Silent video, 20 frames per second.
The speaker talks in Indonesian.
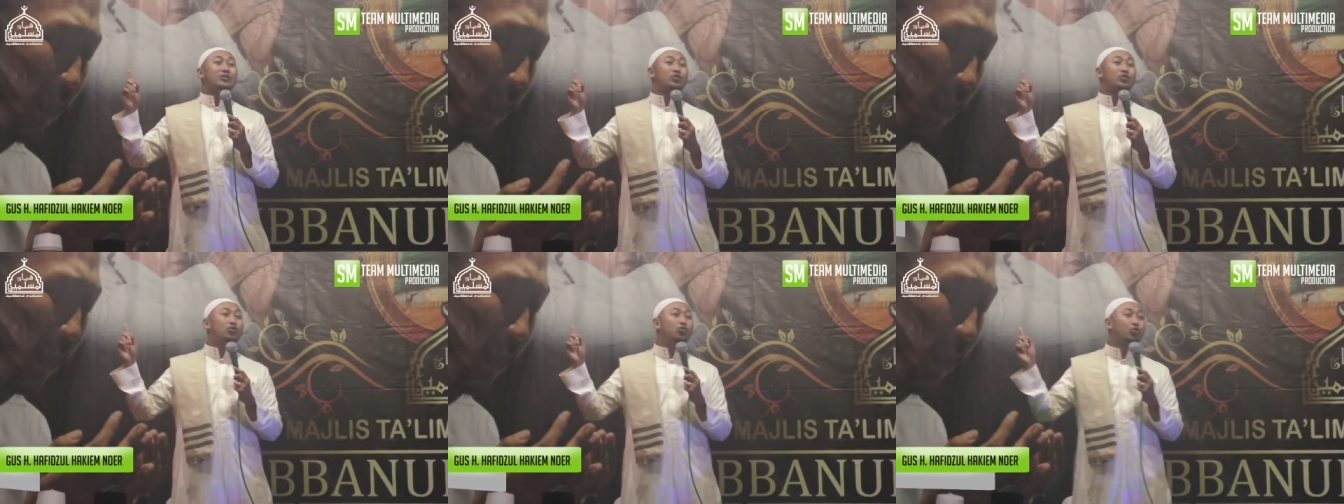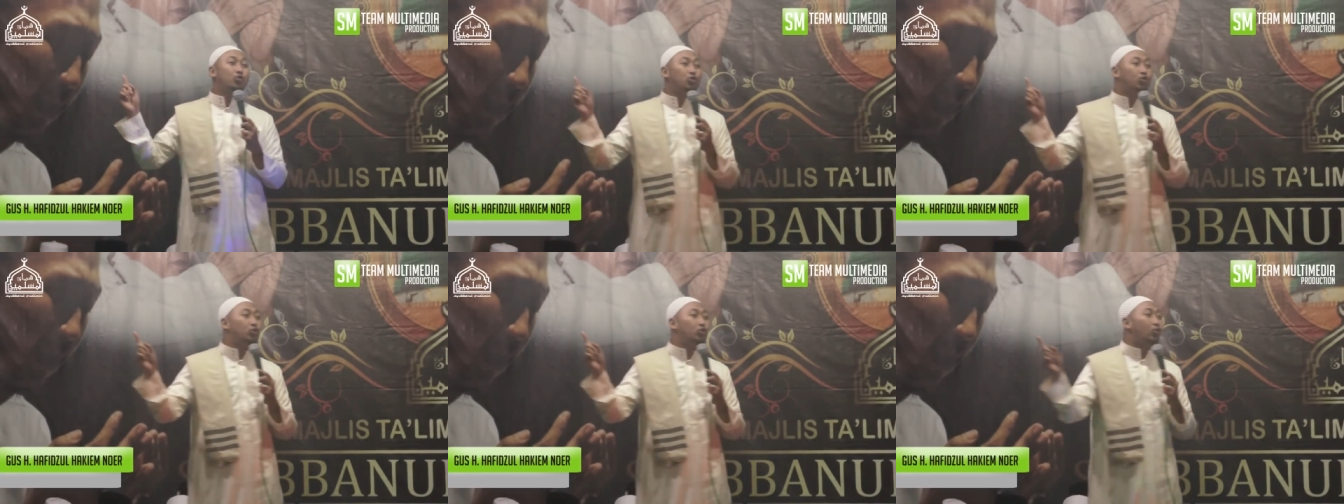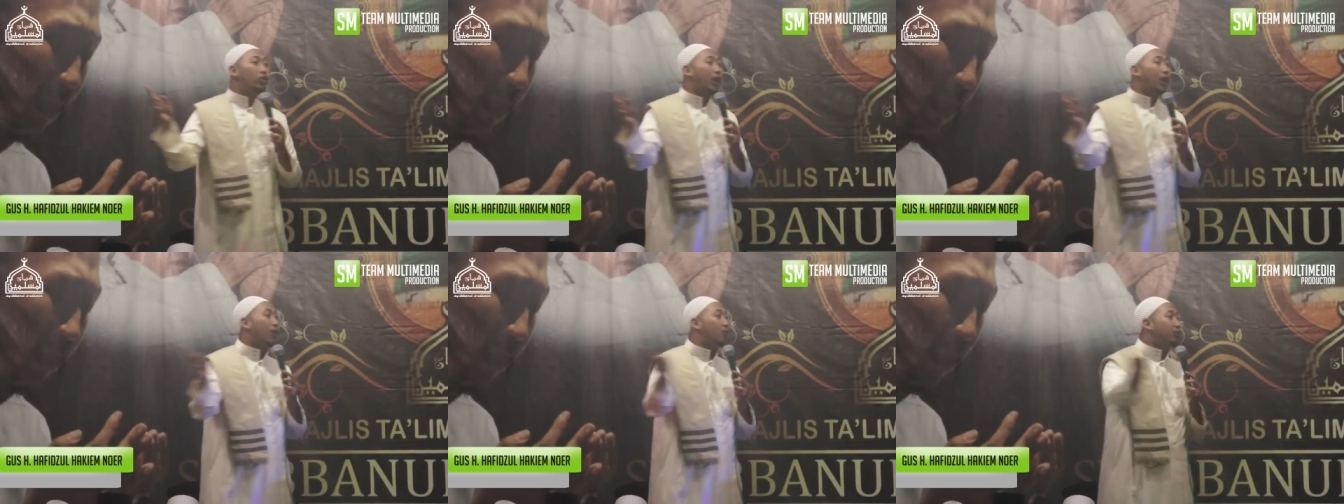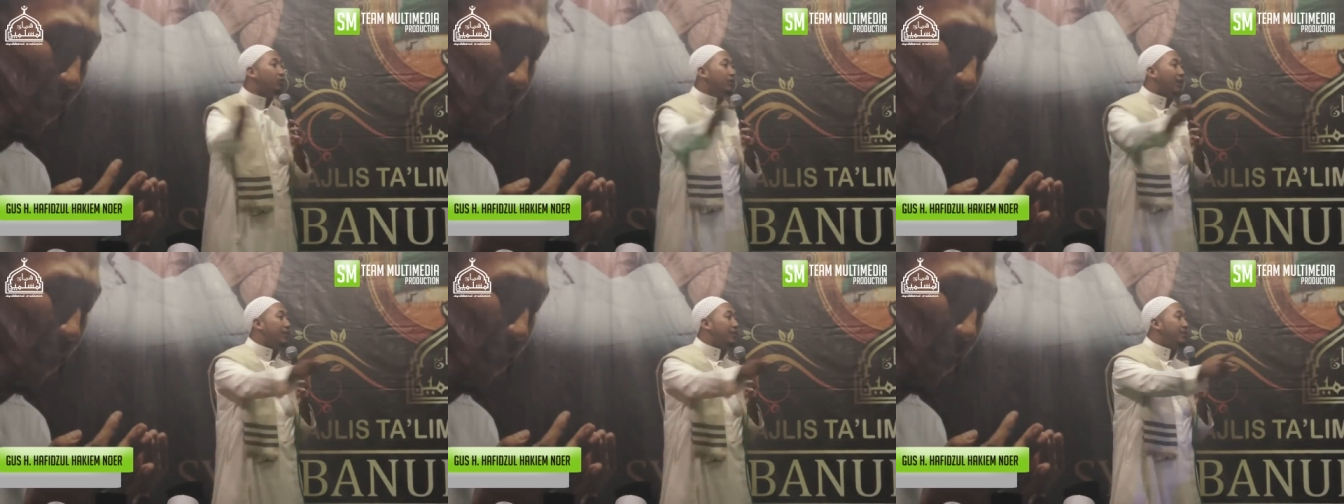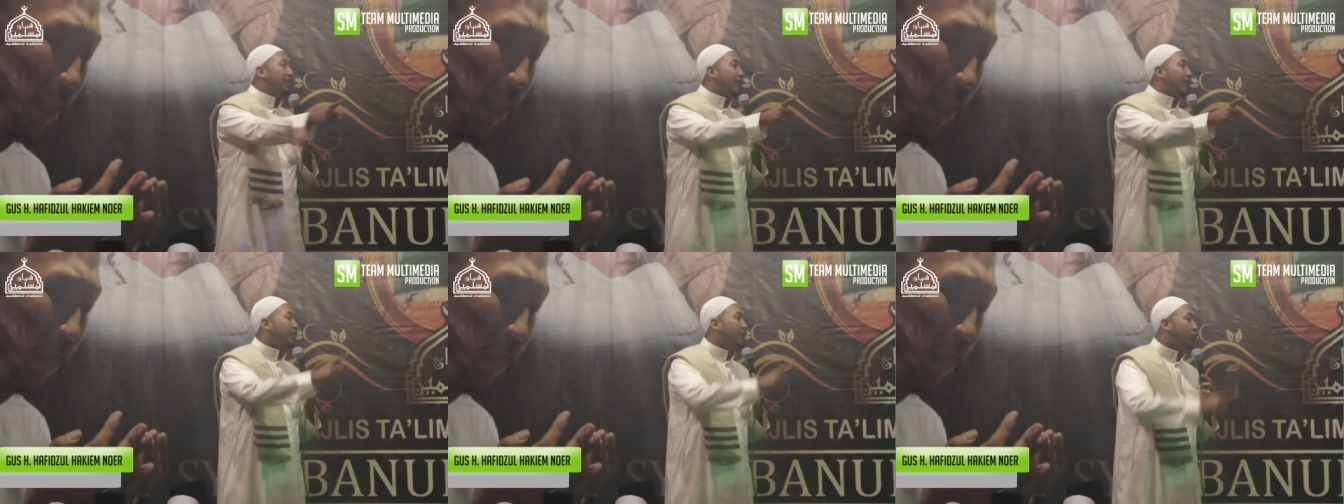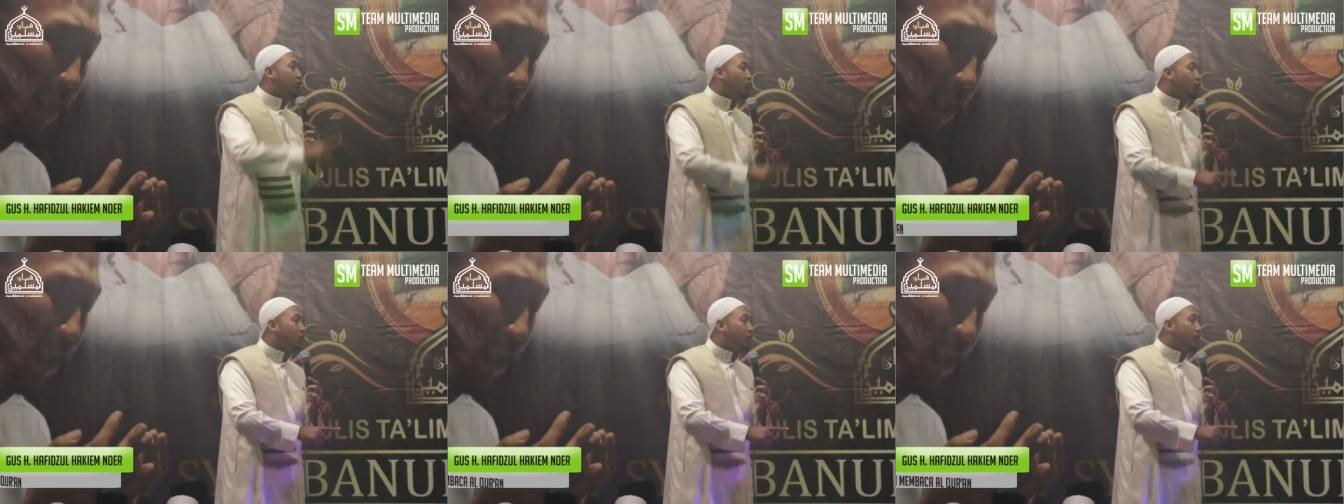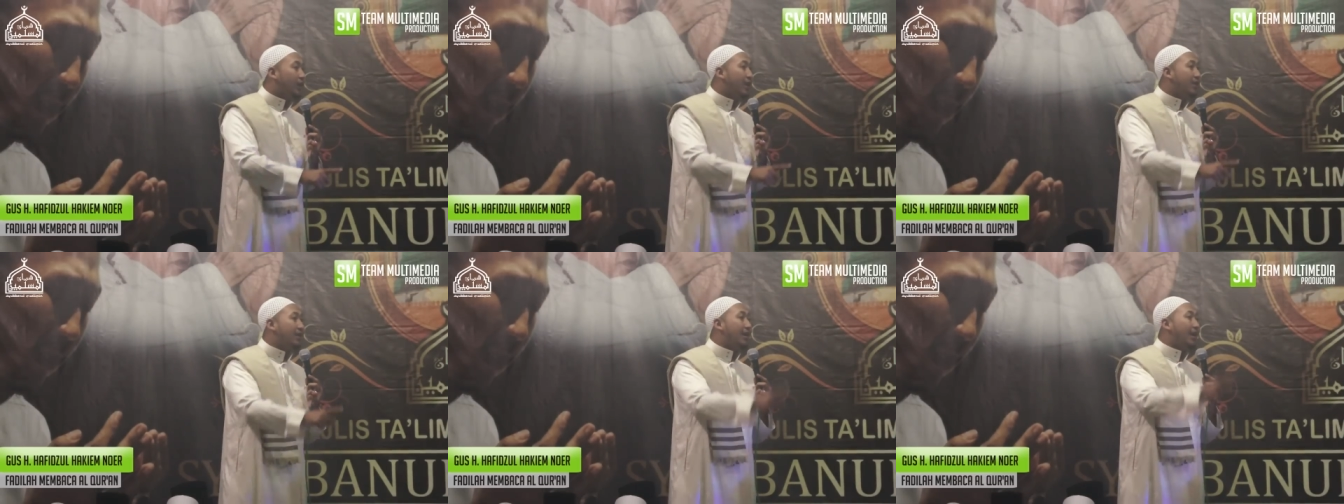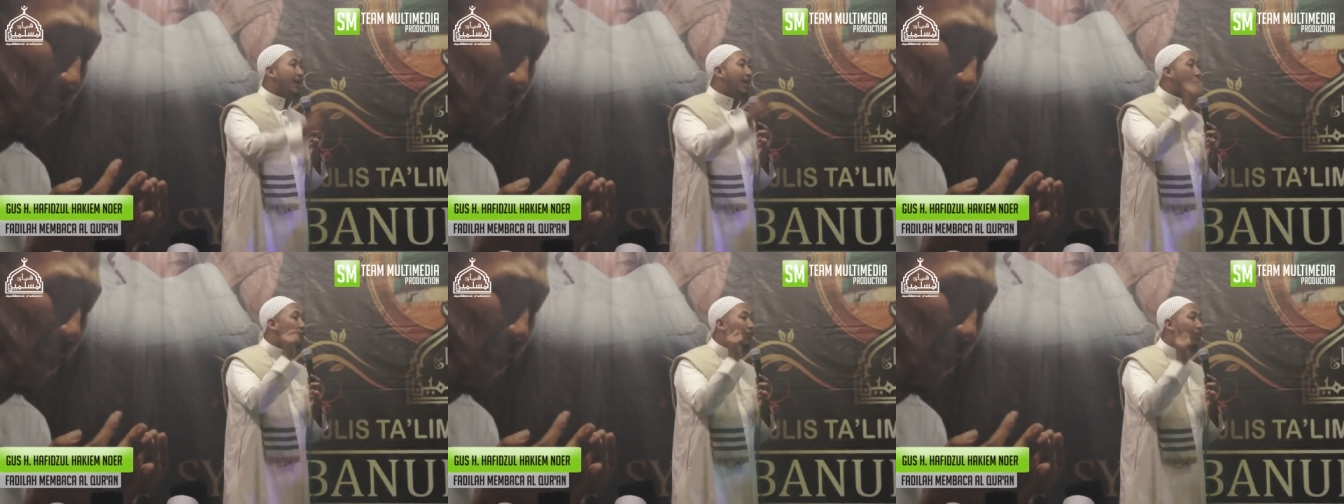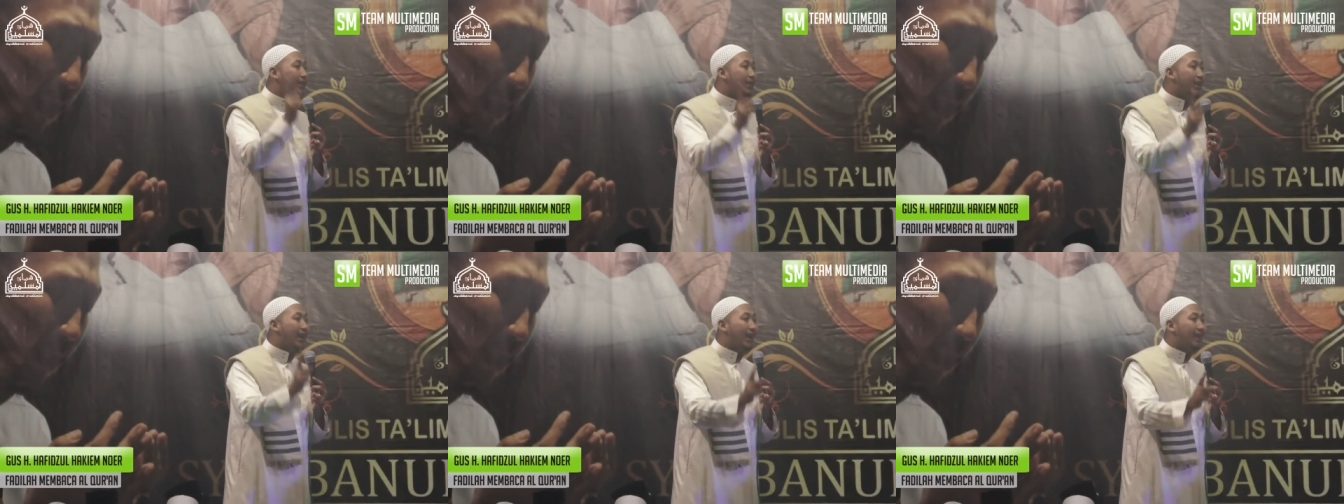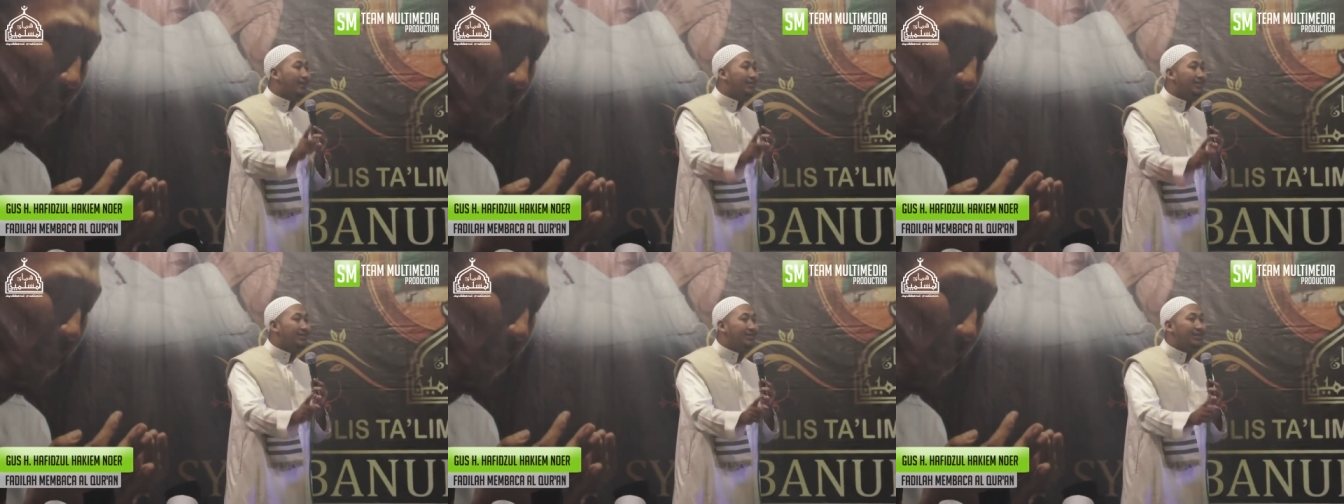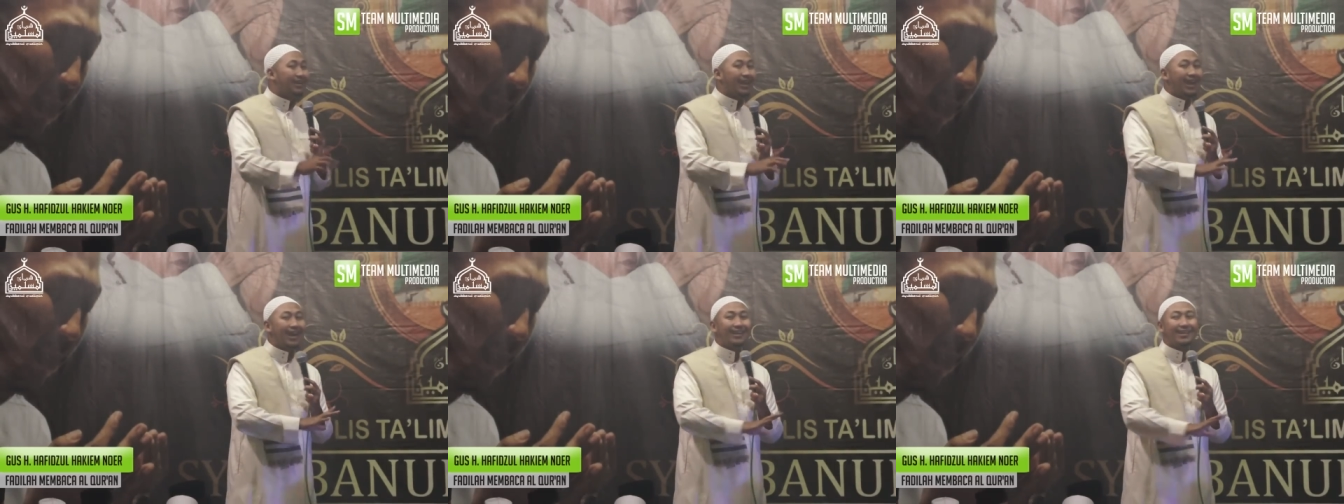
tujuh lautan yang di dunia yang awalnya asin